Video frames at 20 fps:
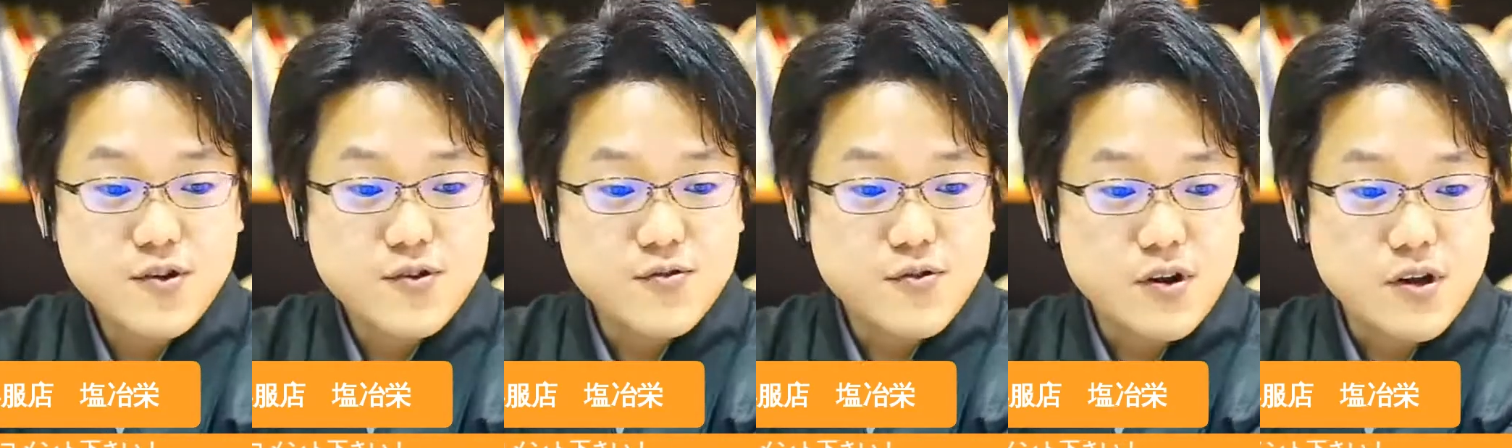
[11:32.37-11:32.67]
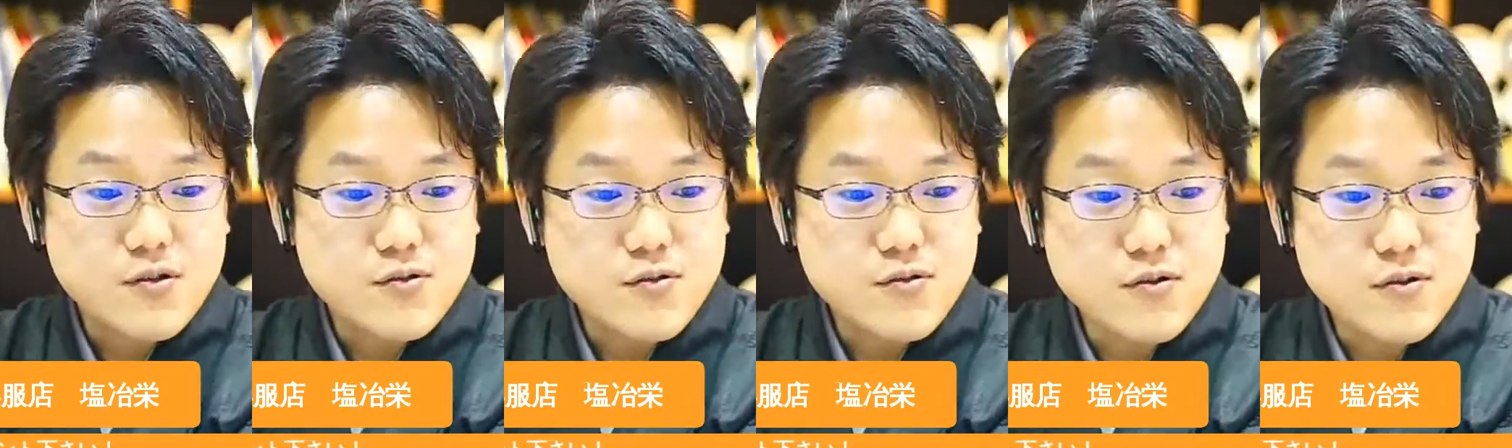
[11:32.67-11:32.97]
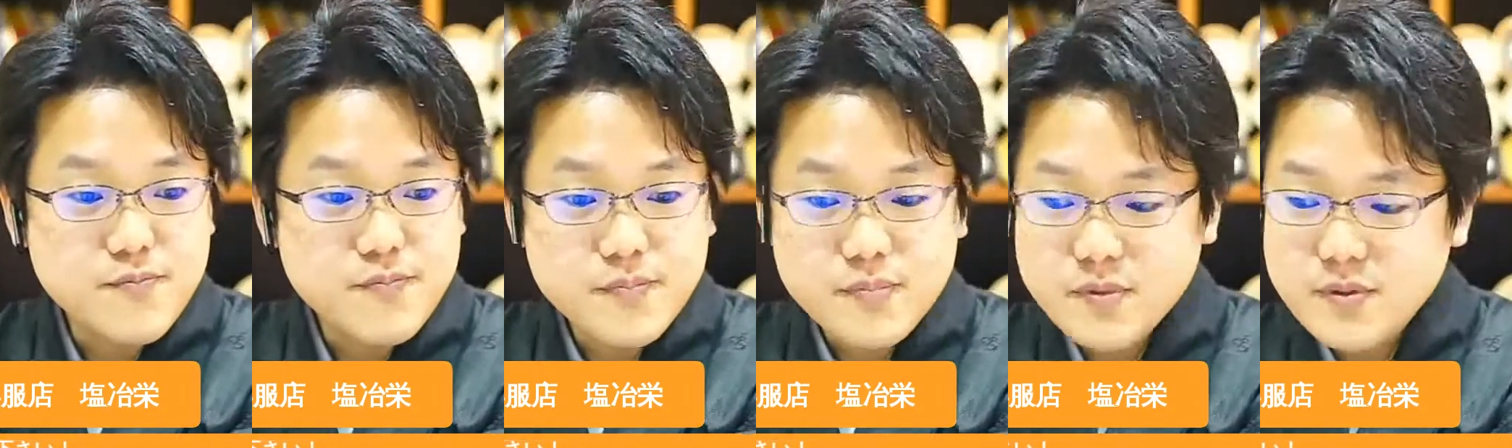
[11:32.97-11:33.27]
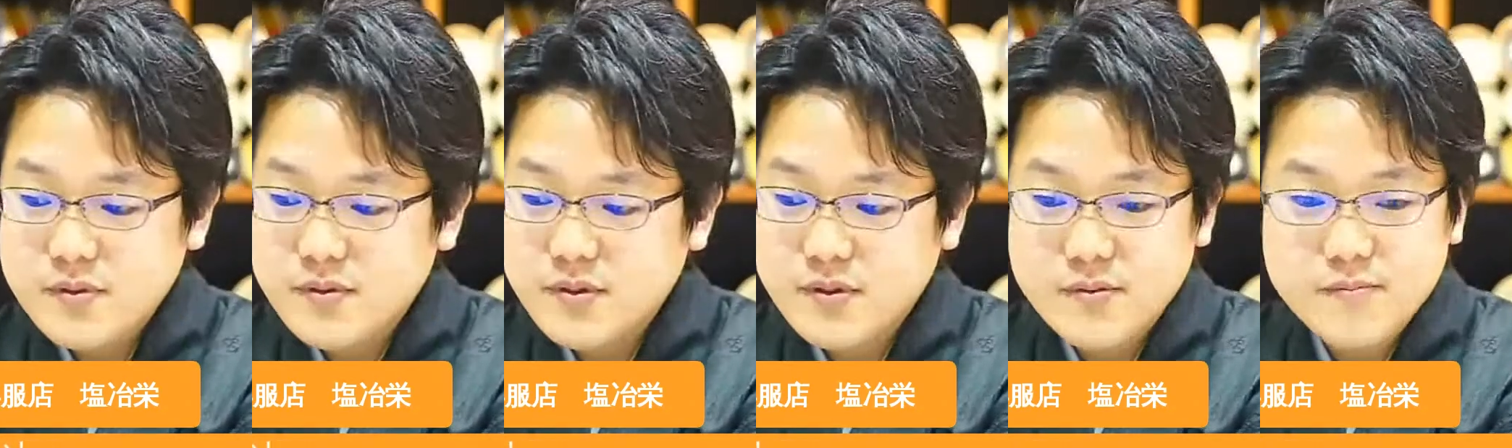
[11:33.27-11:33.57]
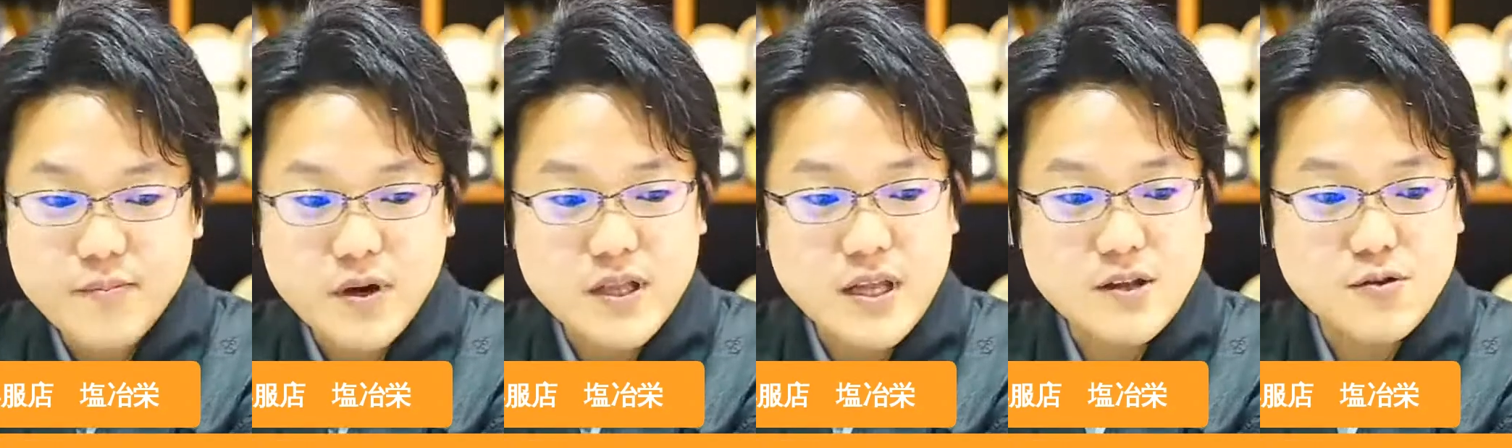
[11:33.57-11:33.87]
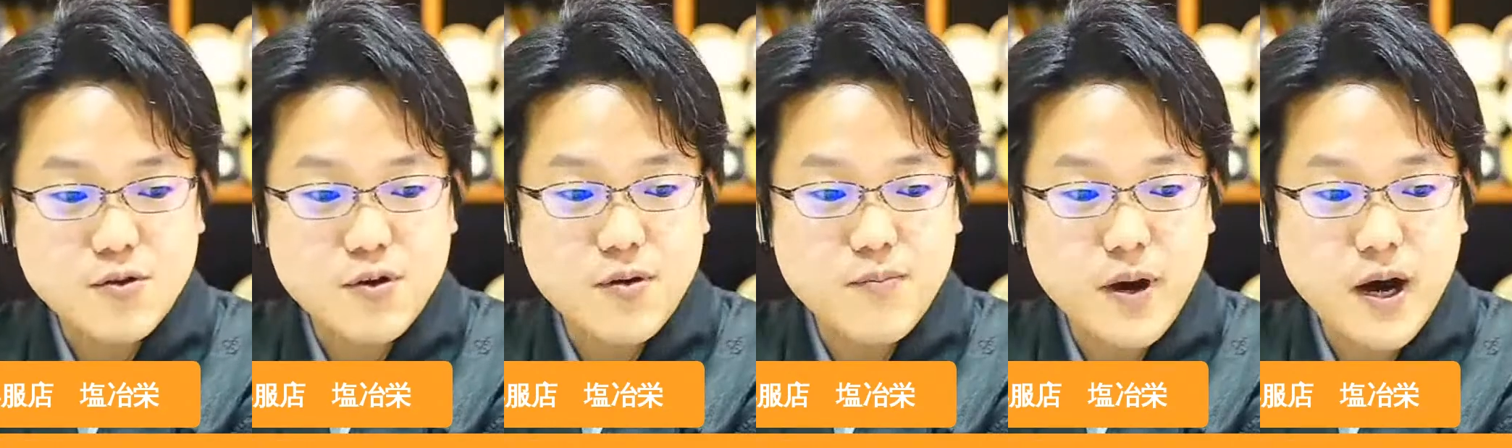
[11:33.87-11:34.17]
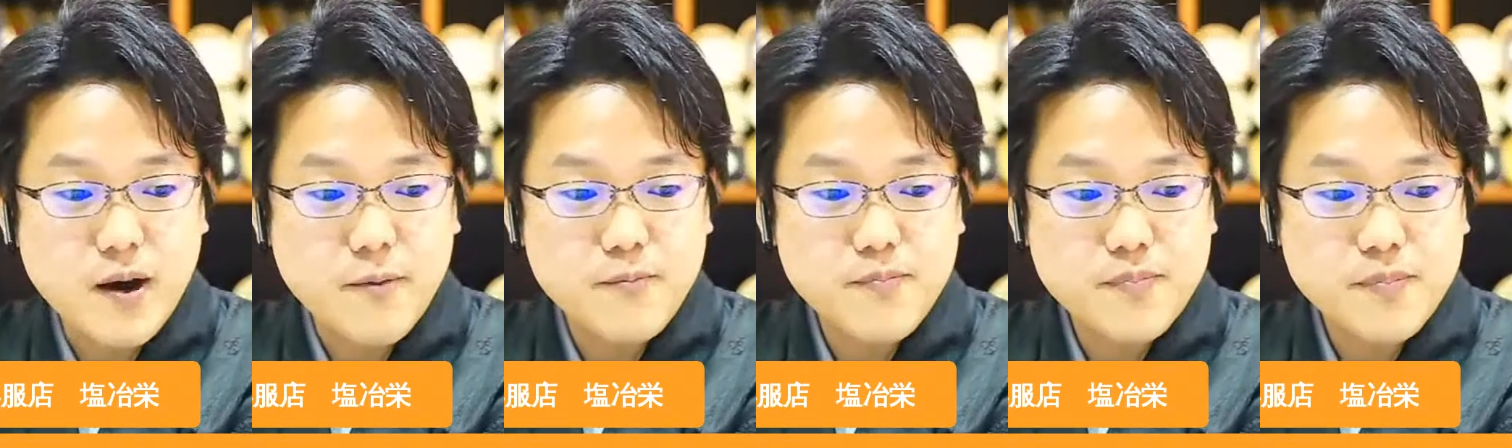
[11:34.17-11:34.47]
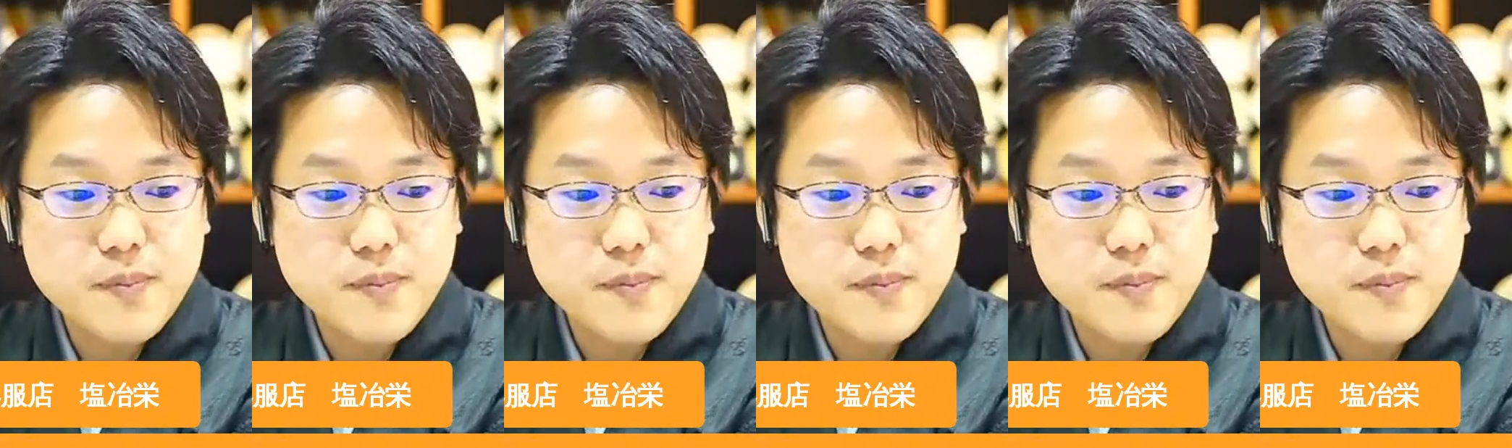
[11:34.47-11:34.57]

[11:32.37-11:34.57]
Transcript: それと、まあ、例えば、